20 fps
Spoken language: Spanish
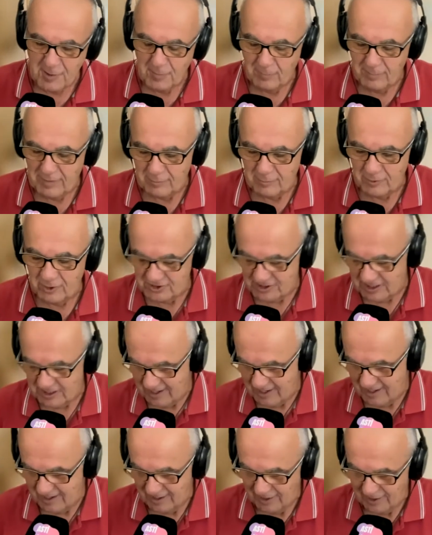vamos
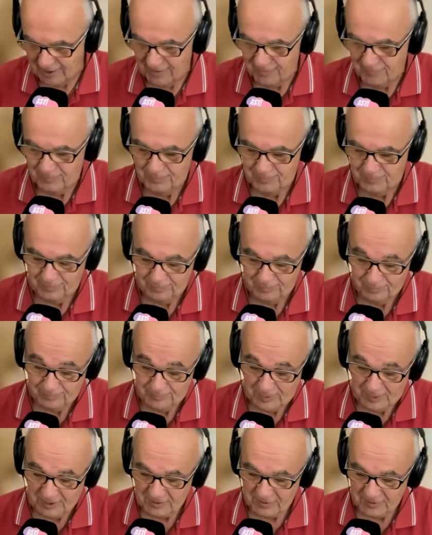a
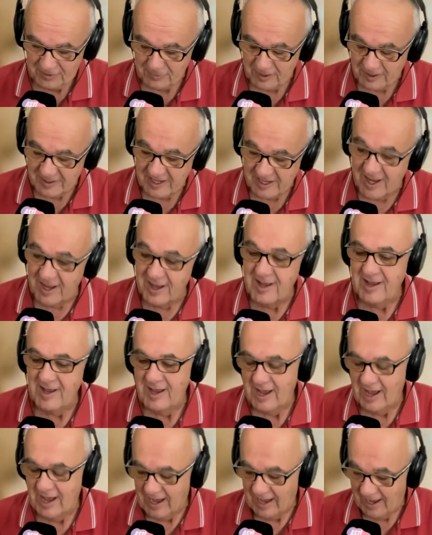mm, recibir ya
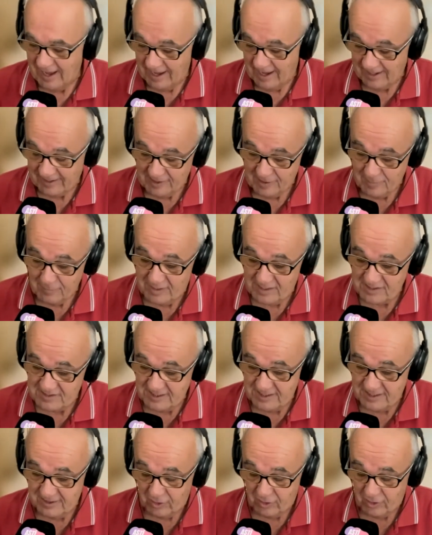a, quien va a
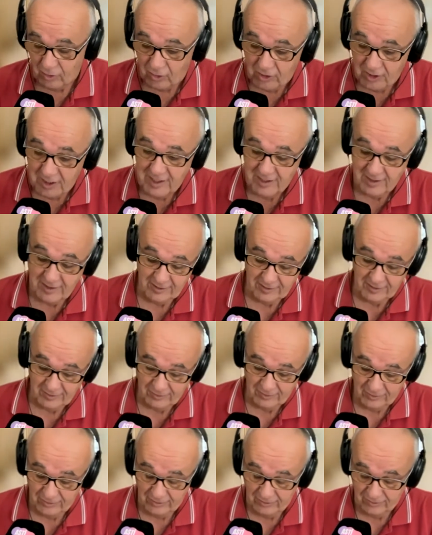ser hoy
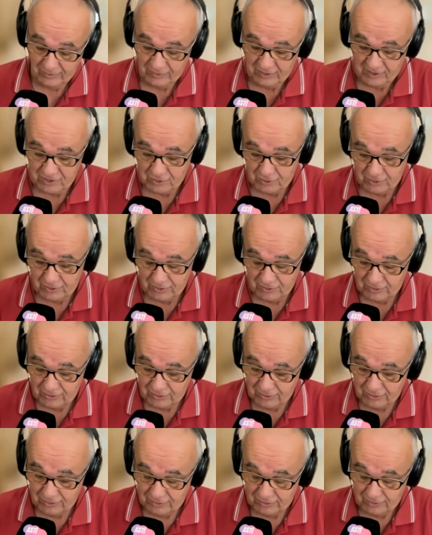mm,
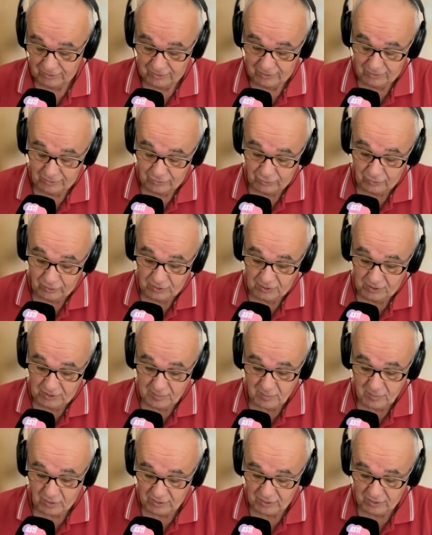nuestro
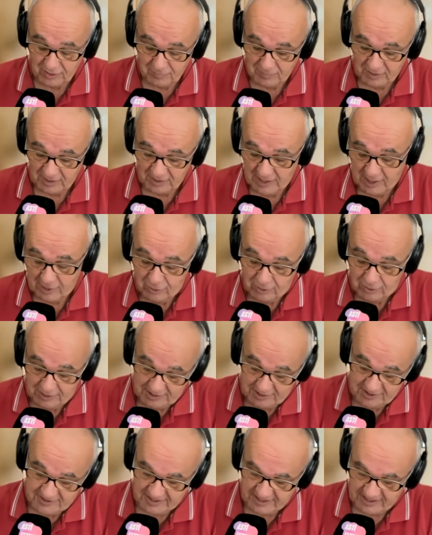último invitado,
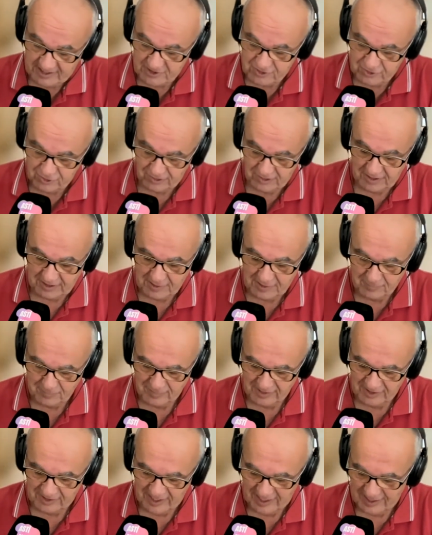en este caso
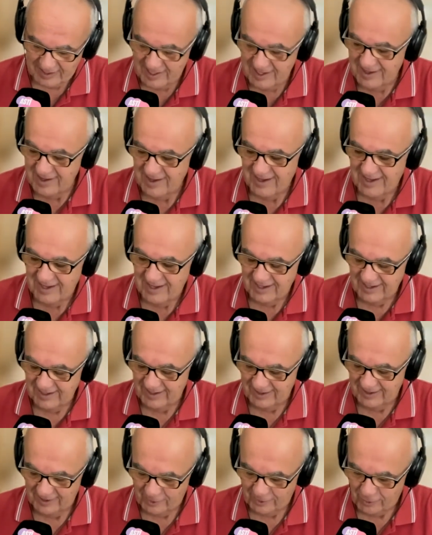invitada
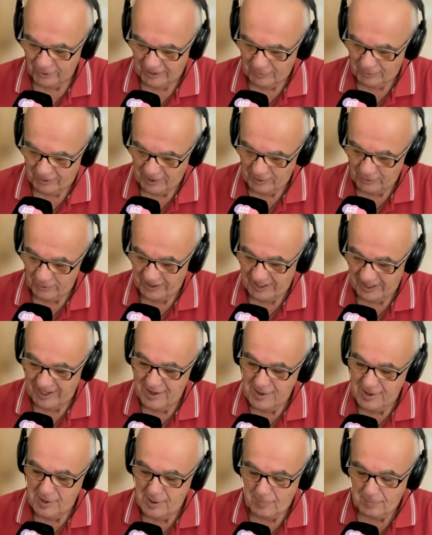y
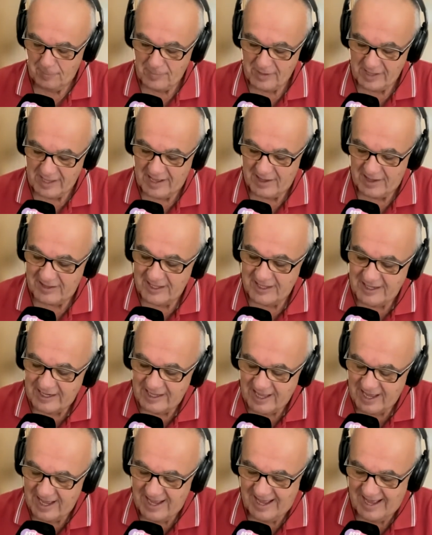colaboradora, Bea
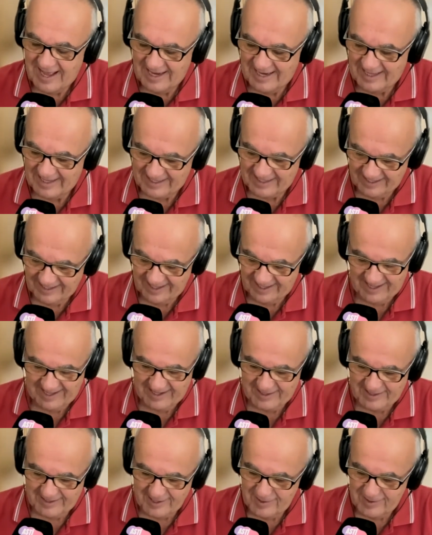Ciria, a la que
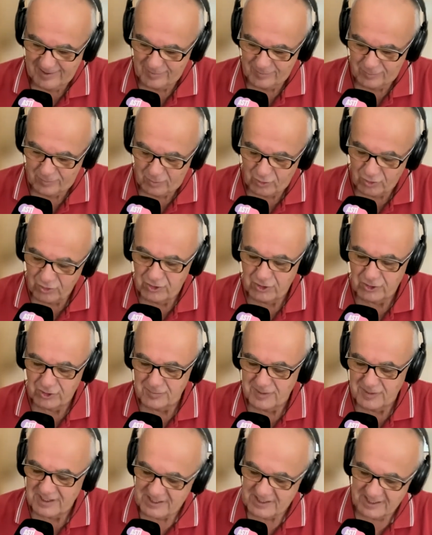hace muchos
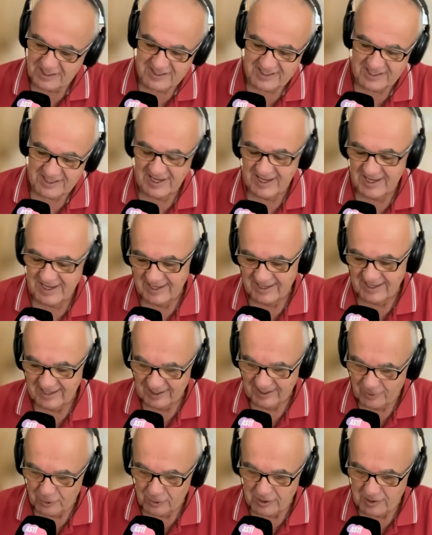meses
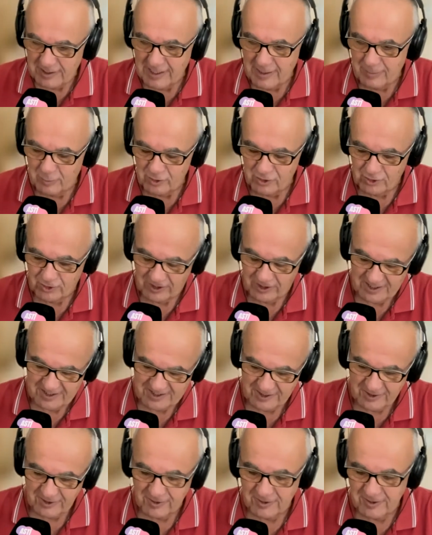que no teníamos
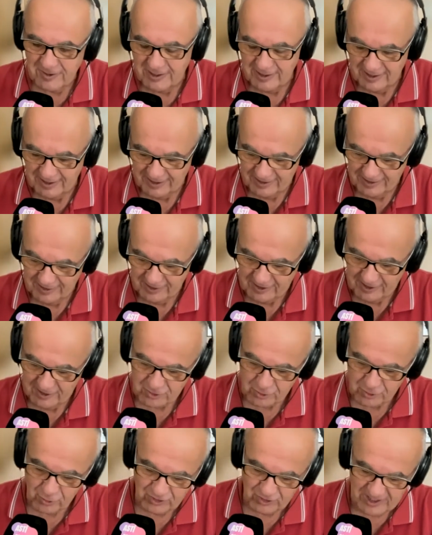ocasión de,
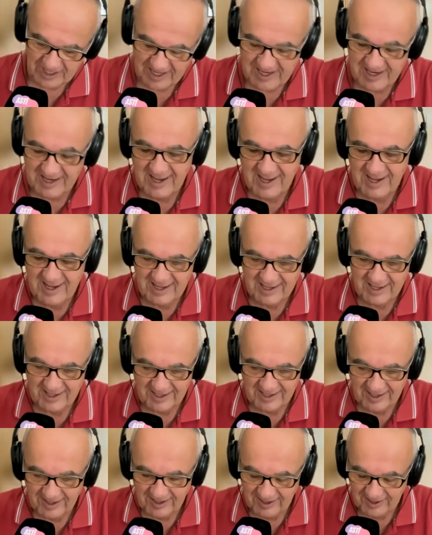escuchar
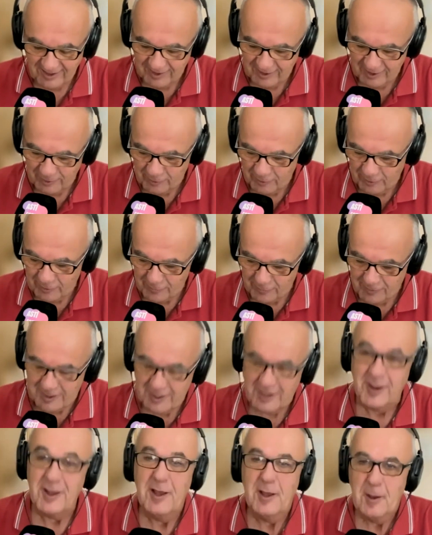y, y de
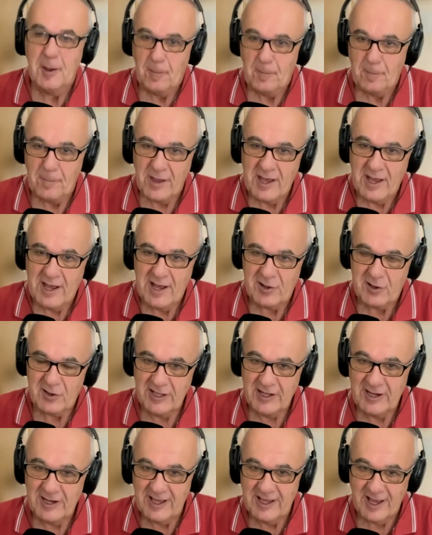ver. Bea
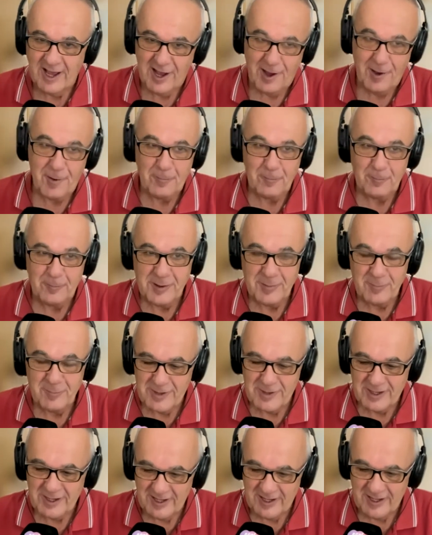Ciria,
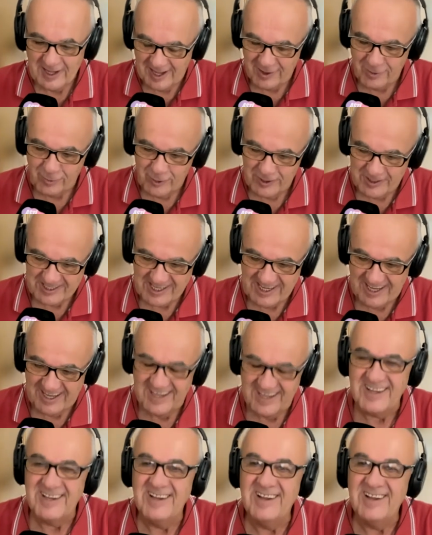bienvenida, Huesca.